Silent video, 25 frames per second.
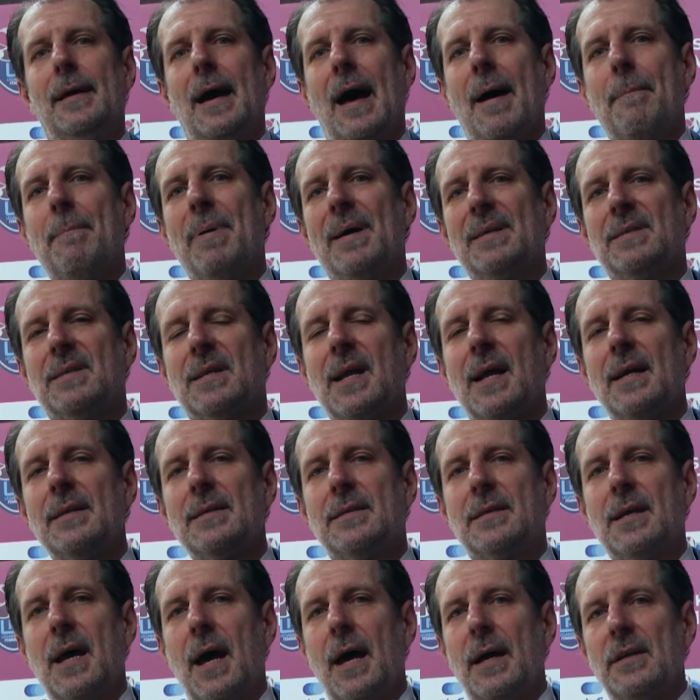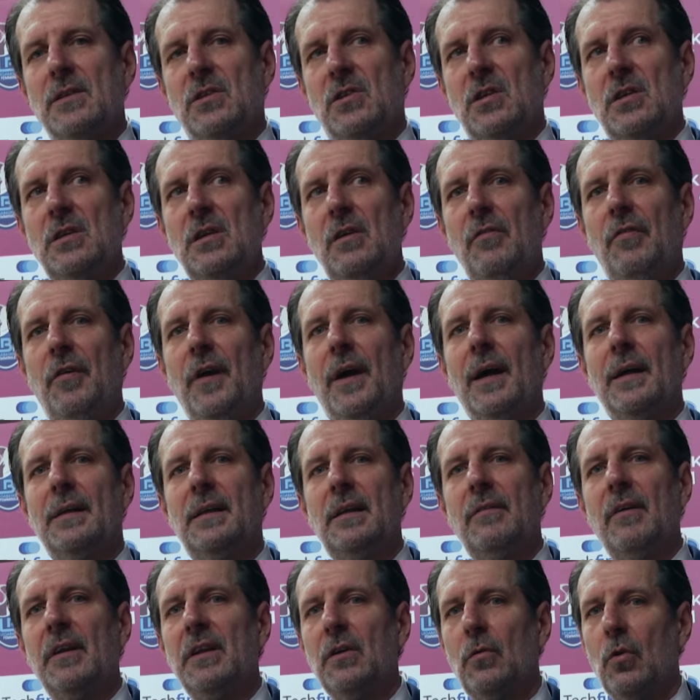abbastanza
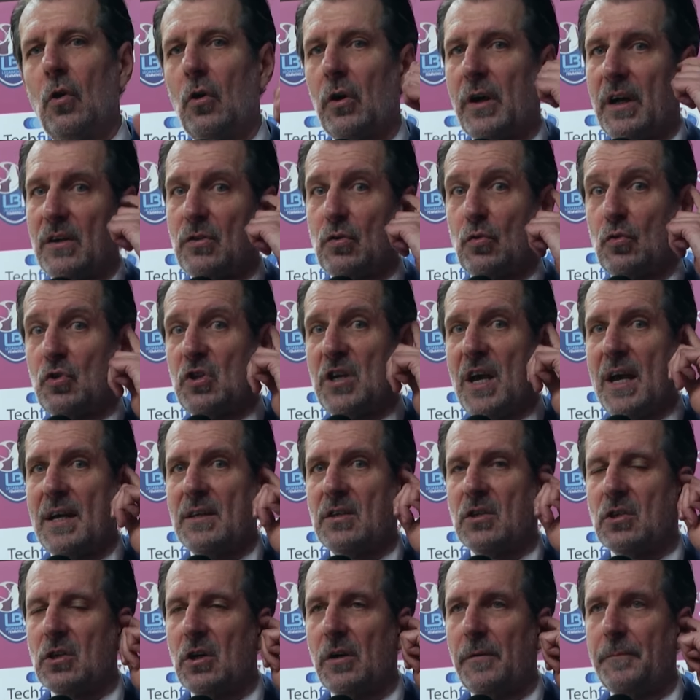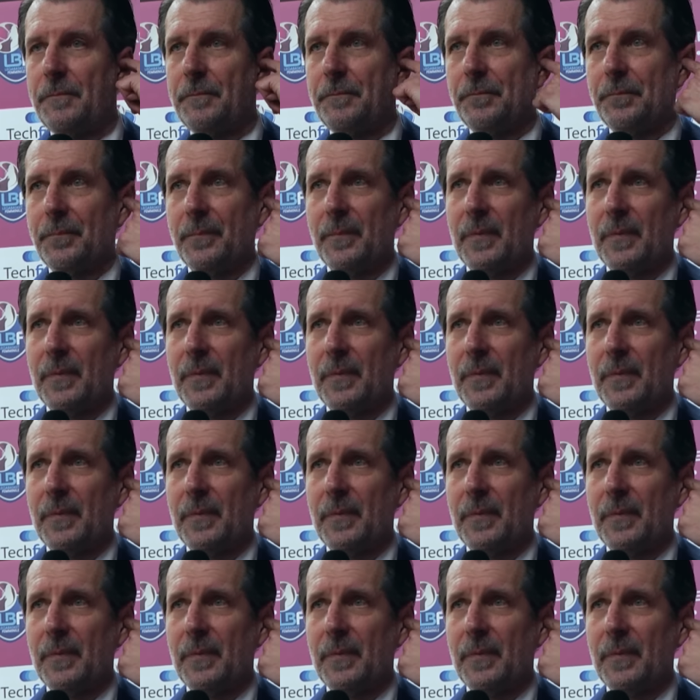significative di quello che è successo.